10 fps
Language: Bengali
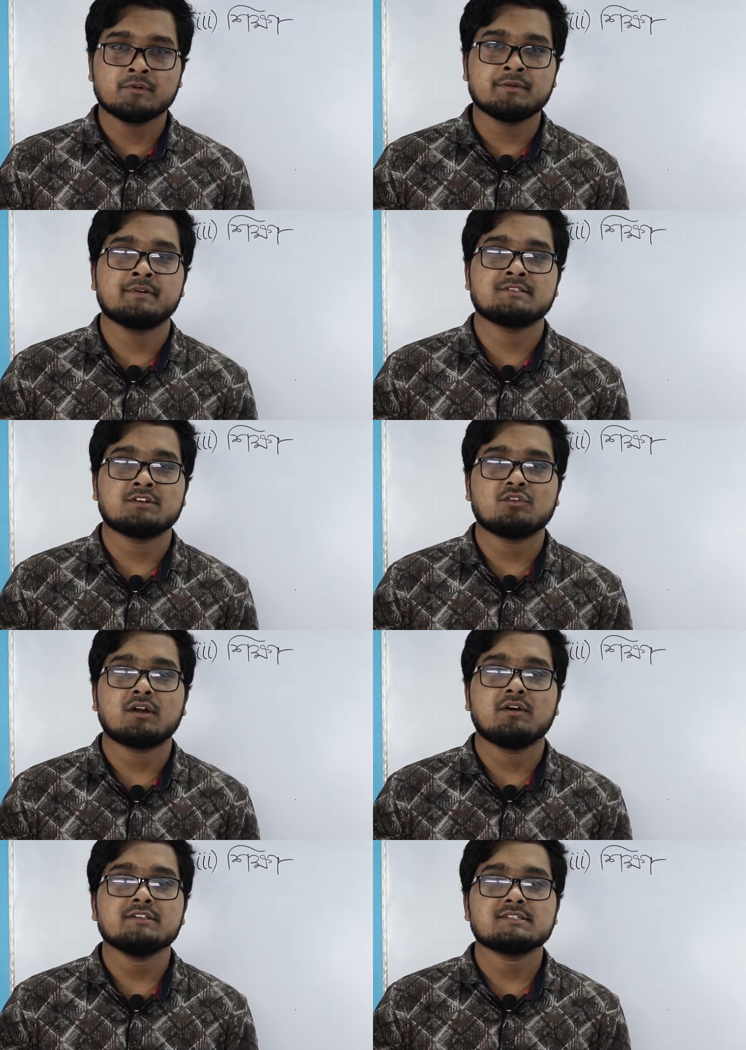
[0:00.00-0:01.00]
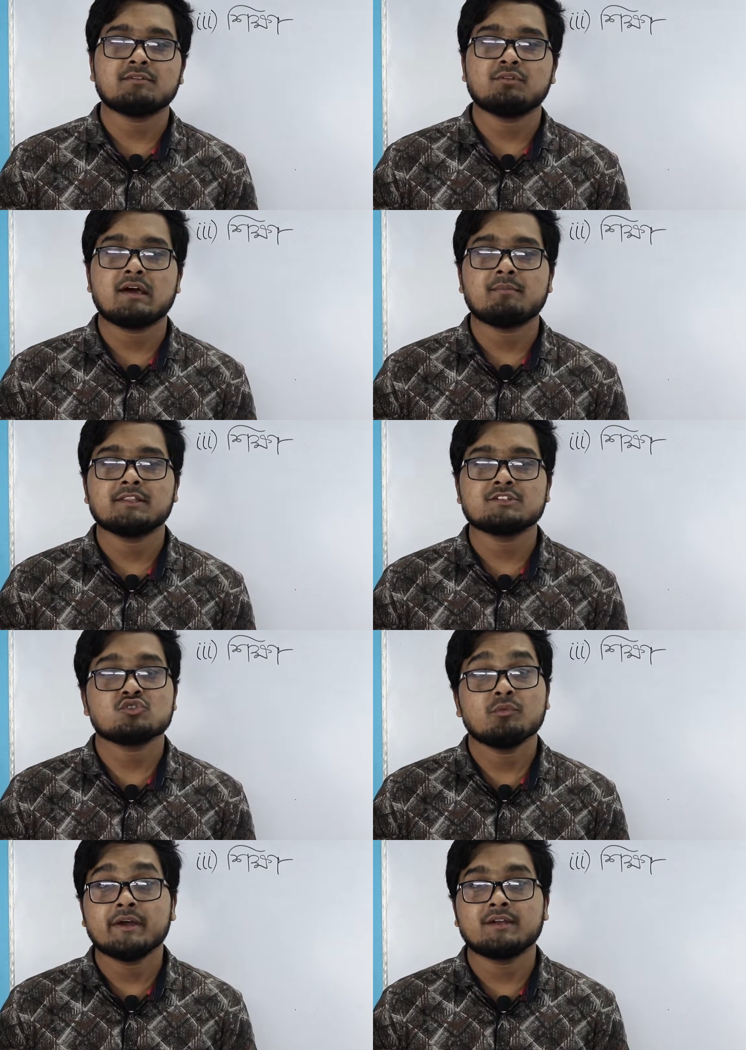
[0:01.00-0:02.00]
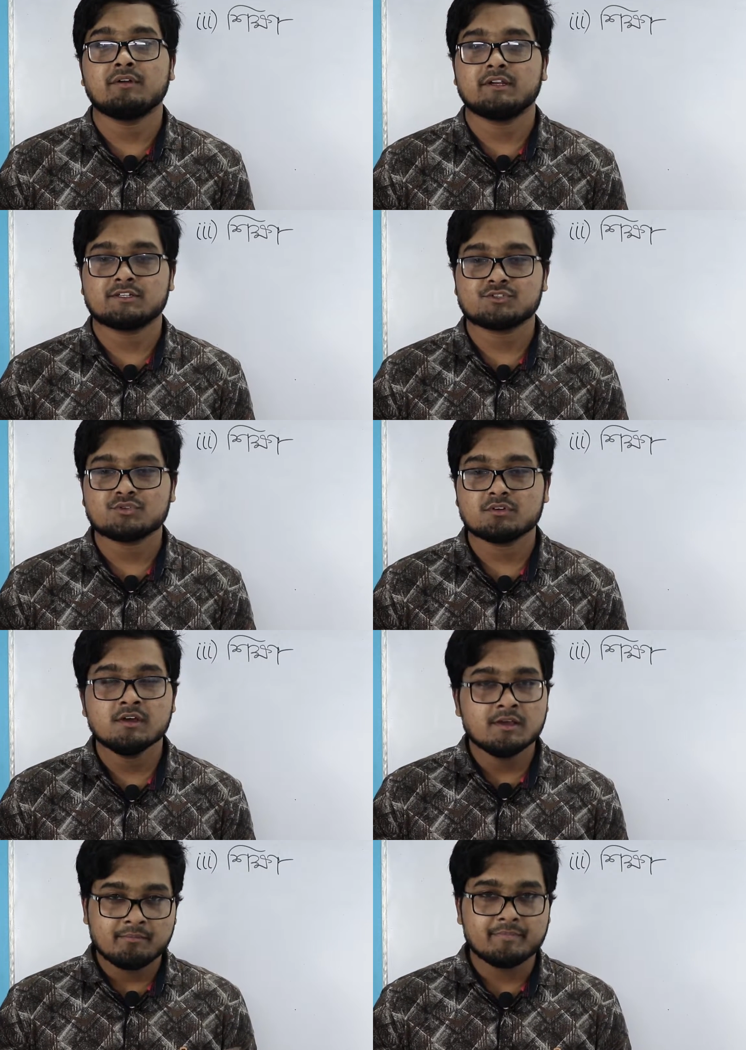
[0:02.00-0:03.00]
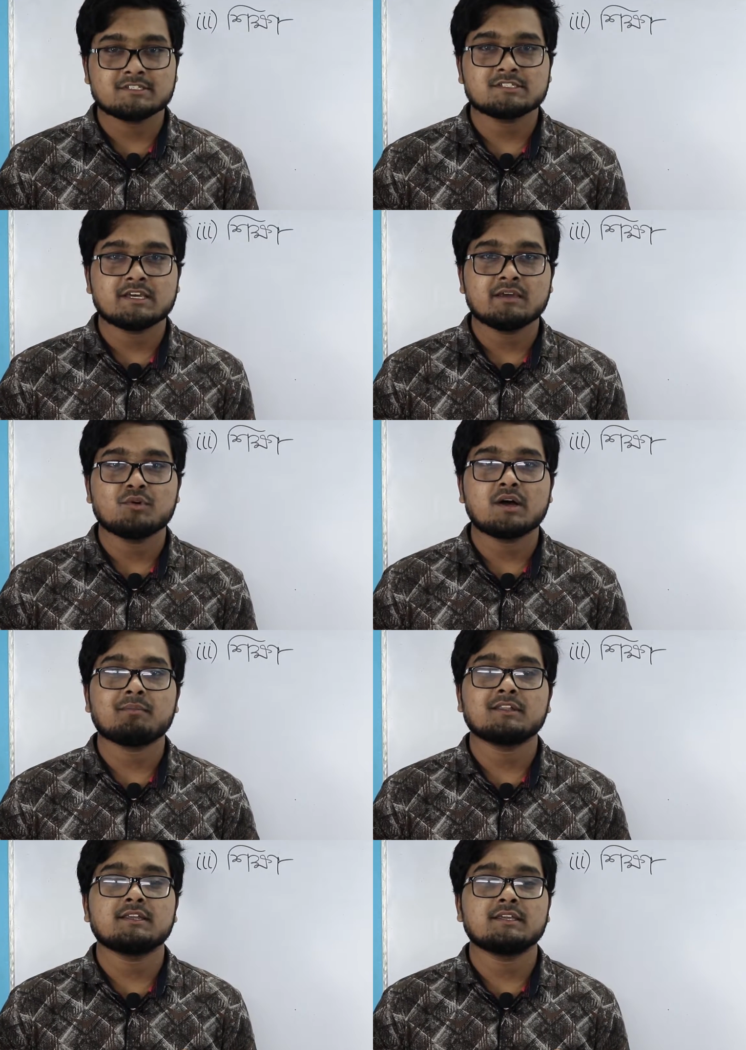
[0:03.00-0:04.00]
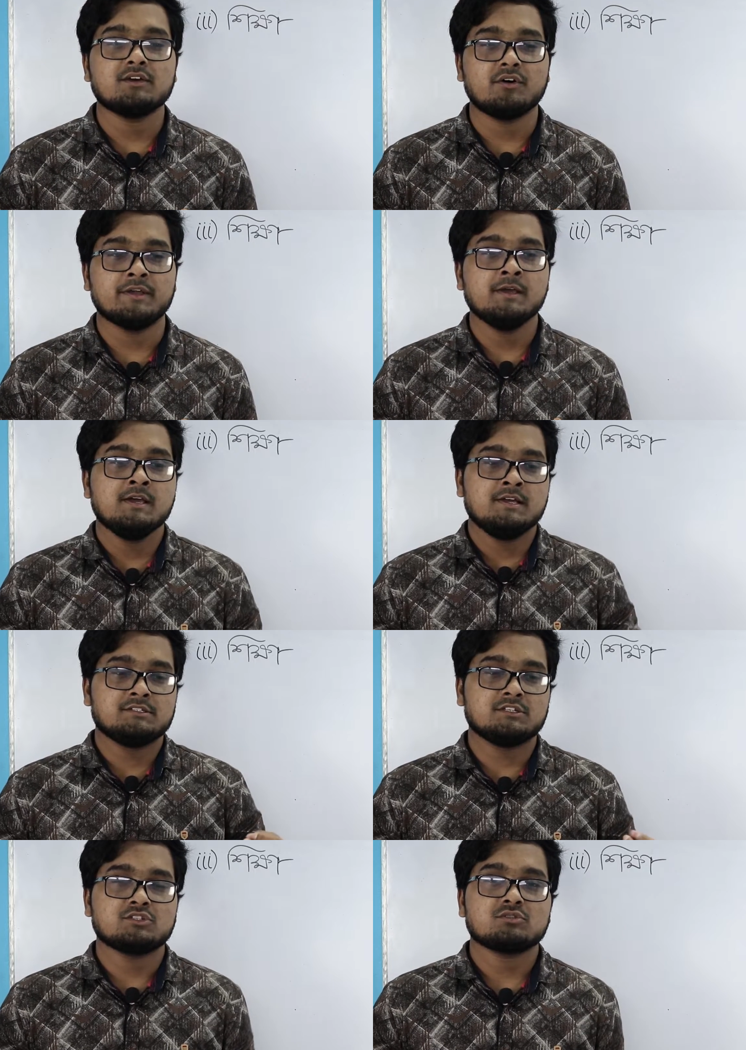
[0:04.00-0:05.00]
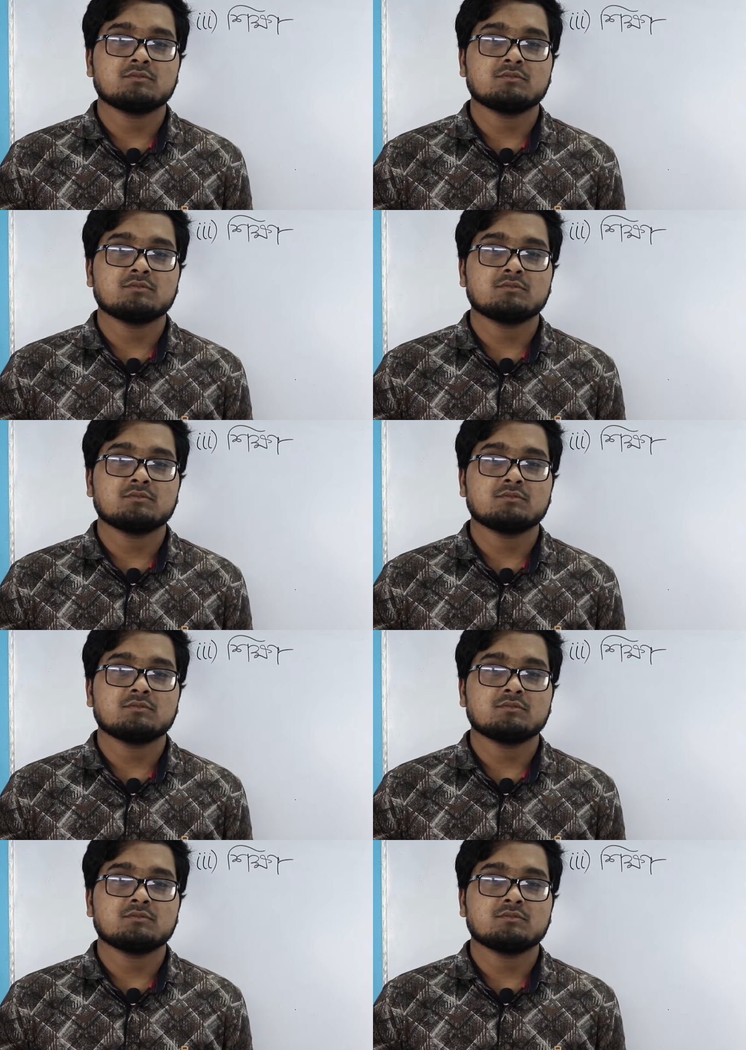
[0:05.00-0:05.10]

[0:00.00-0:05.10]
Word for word: রিপ্রেজেন্ট করা হয় যার ফলে আমাদের সময়টা অনেকটা বেঁচে যায় এবং আমাদের কি হয় যে